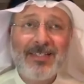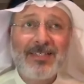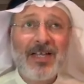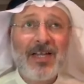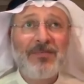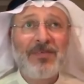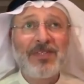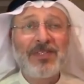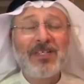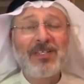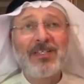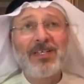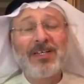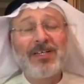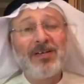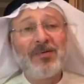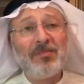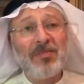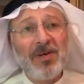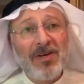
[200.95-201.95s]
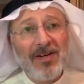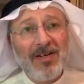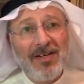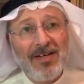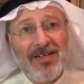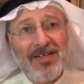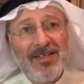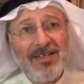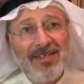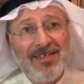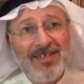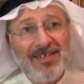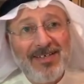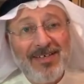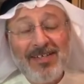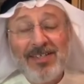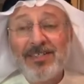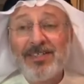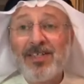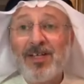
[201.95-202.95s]
تلفت نظري المرأة
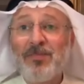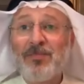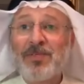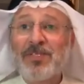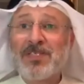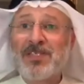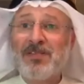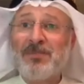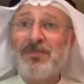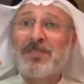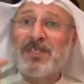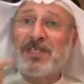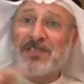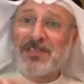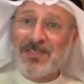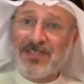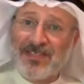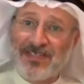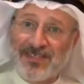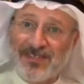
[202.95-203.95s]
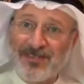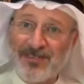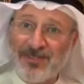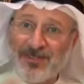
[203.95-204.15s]
اللي تلبس لبس قصير